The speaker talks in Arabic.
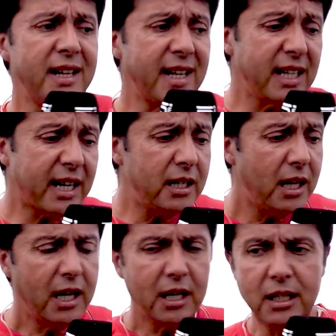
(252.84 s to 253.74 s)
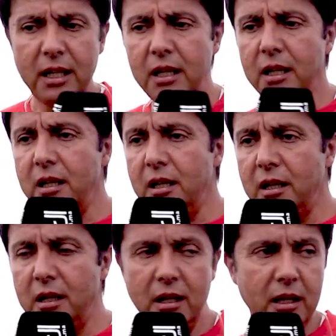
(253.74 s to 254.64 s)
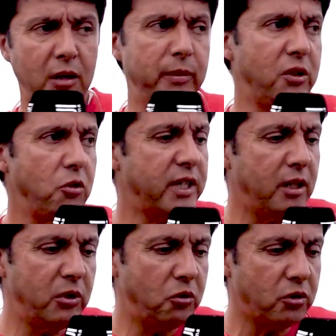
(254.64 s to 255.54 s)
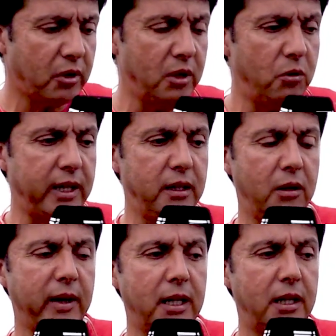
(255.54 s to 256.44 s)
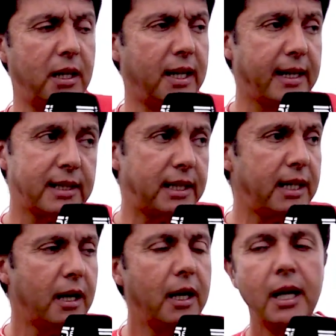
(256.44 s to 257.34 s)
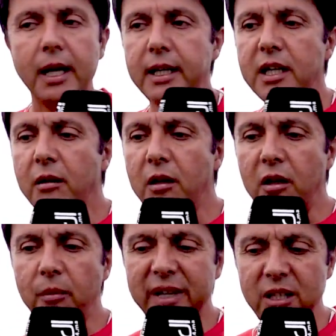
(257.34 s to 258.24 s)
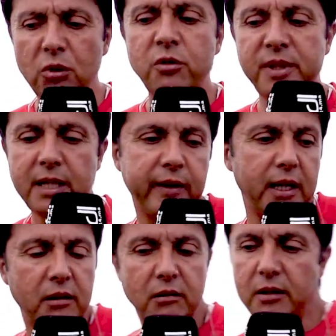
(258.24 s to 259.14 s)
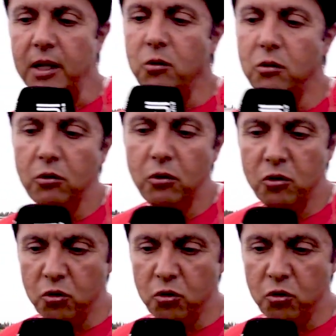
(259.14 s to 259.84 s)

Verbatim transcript: نظرا للمنتوج هذا المنتوج عنده واحد واحد الخاصيه هي ما تيولدش بزاف عاد عنده